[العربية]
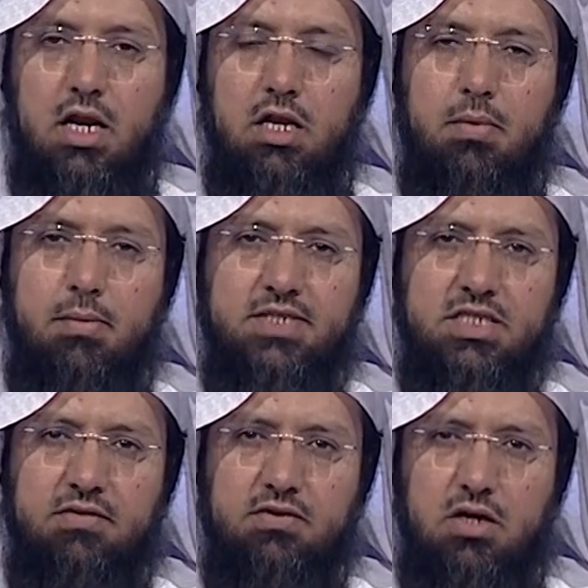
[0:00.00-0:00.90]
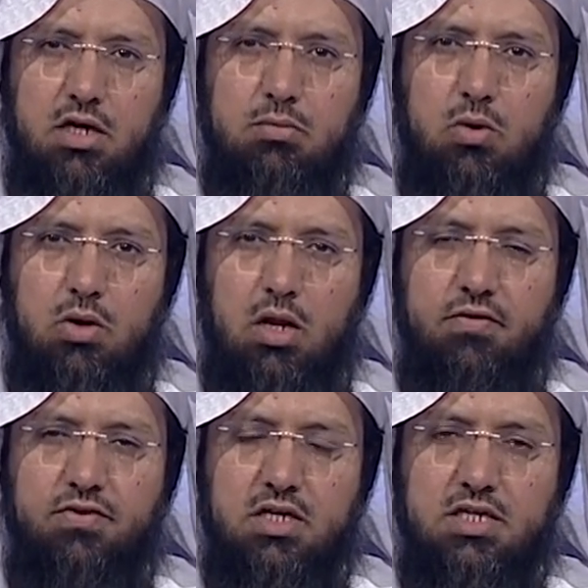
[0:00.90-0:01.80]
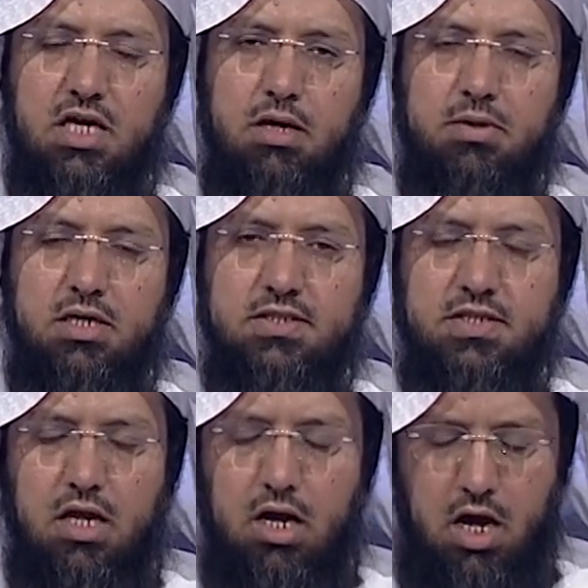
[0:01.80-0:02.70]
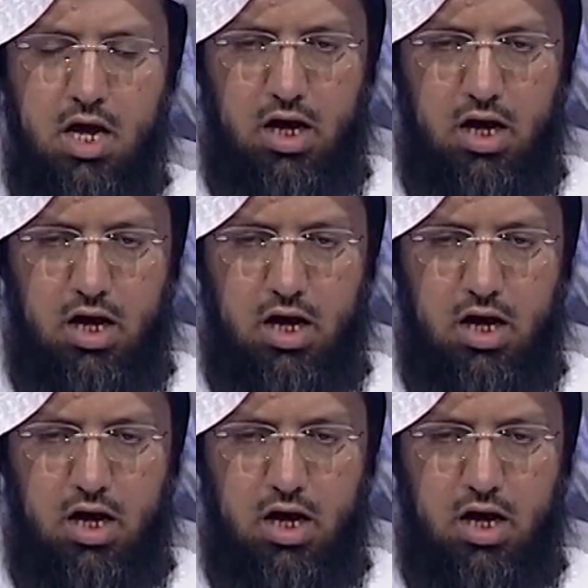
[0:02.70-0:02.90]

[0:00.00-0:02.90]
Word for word: الإمام الشافعي رحمه الله في كتاب الرسالة